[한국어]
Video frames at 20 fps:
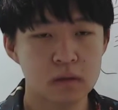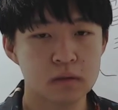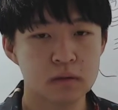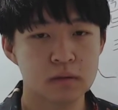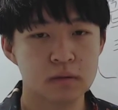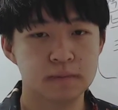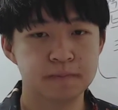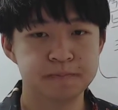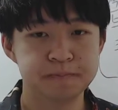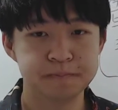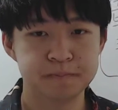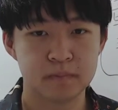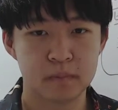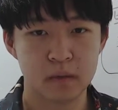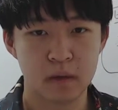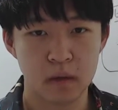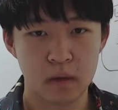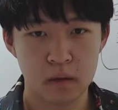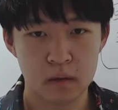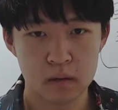그,
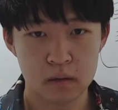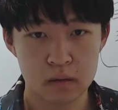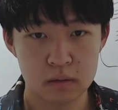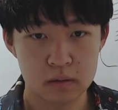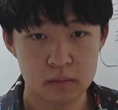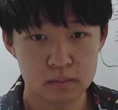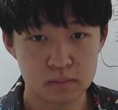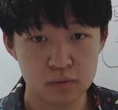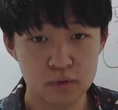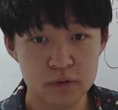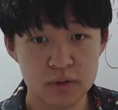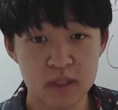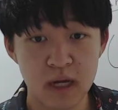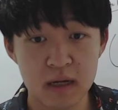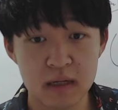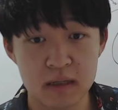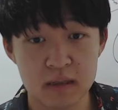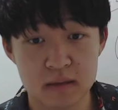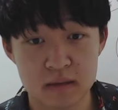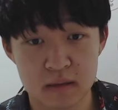그
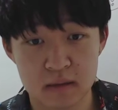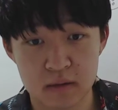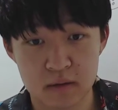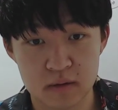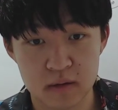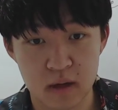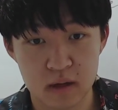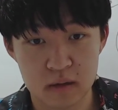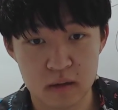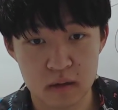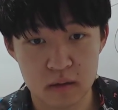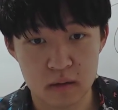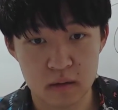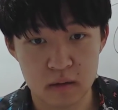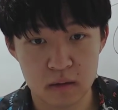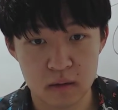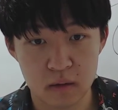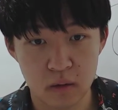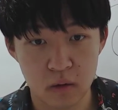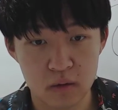불상이 있잖아요.
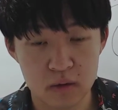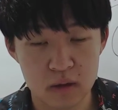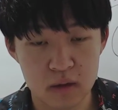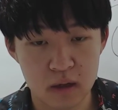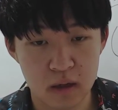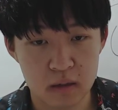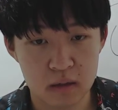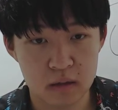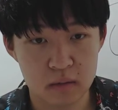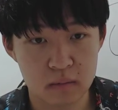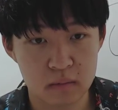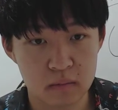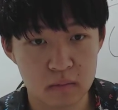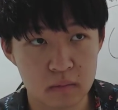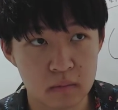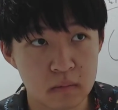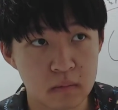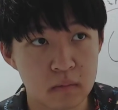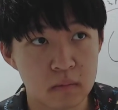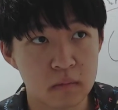다들 어디
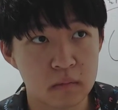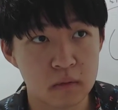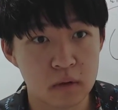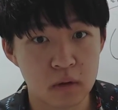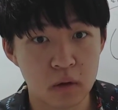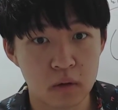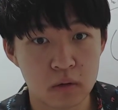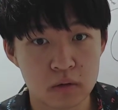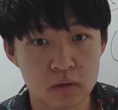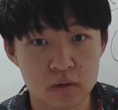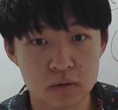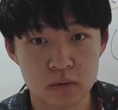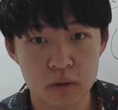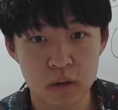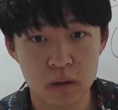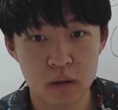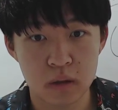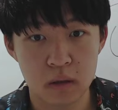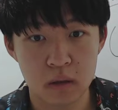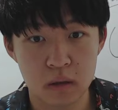가든
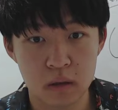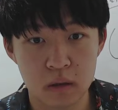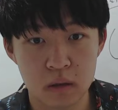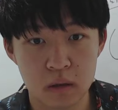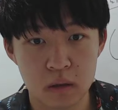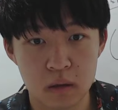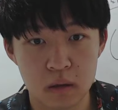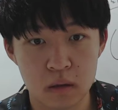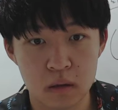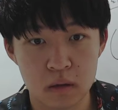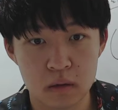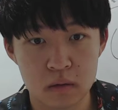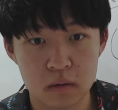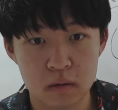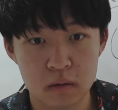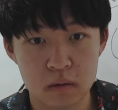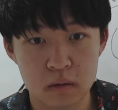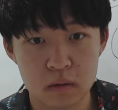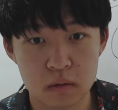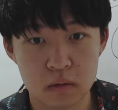경주에
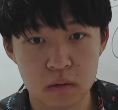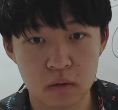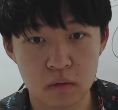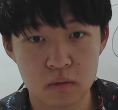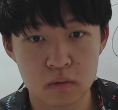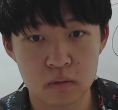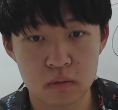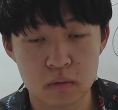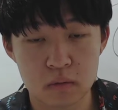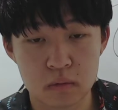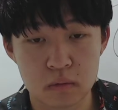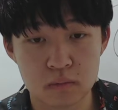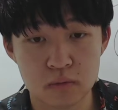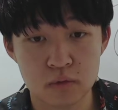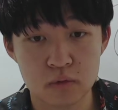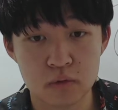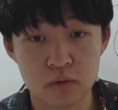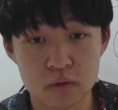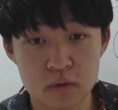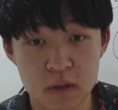석
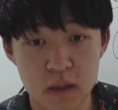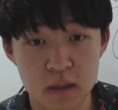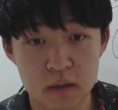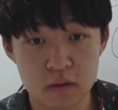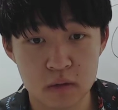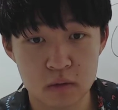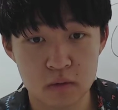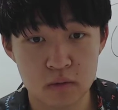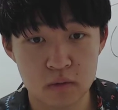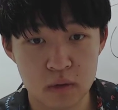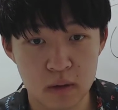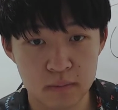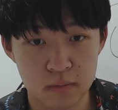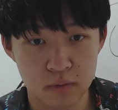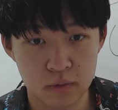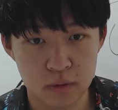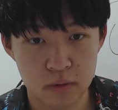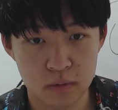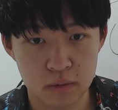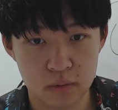불국사에
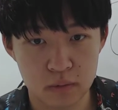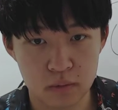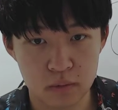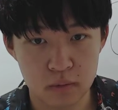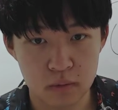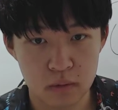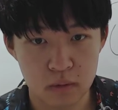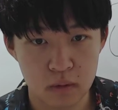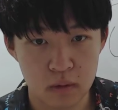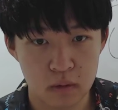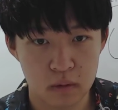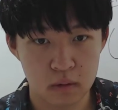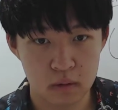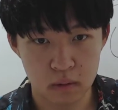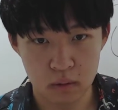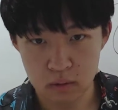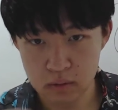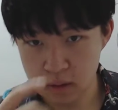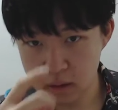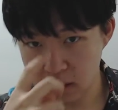석굴암도 있고
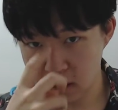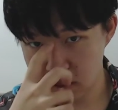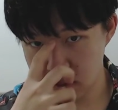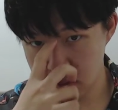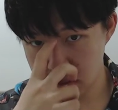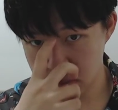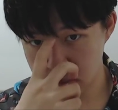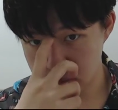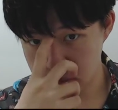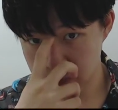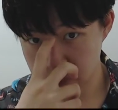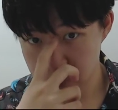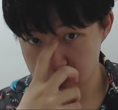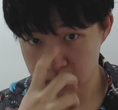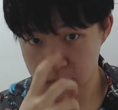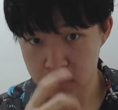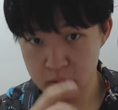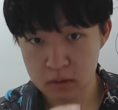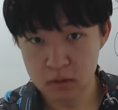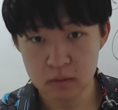어디 가든
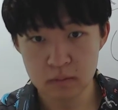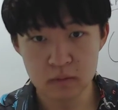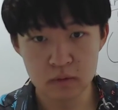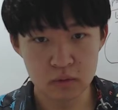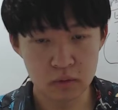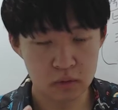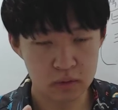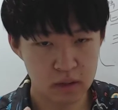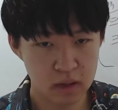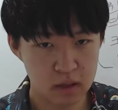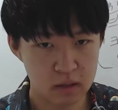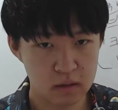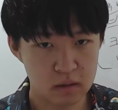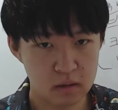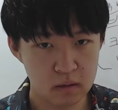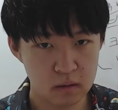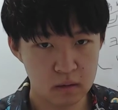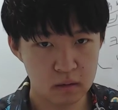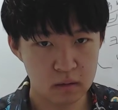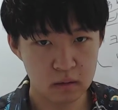금으로 돼
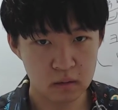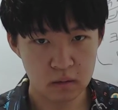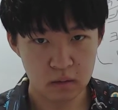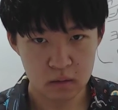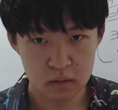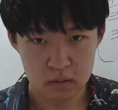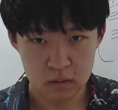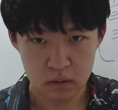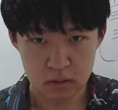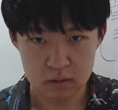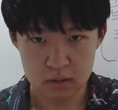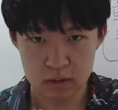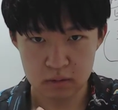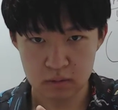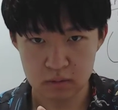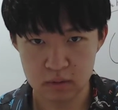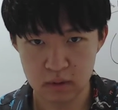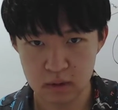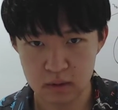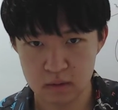있든
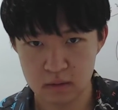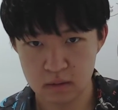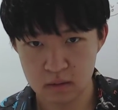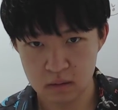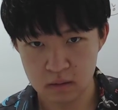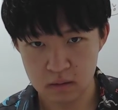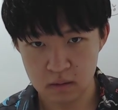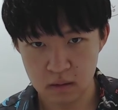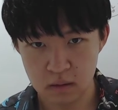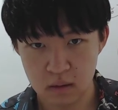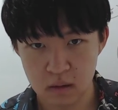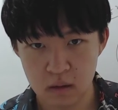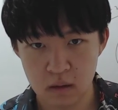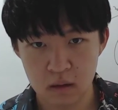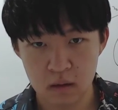석재로 돼 있든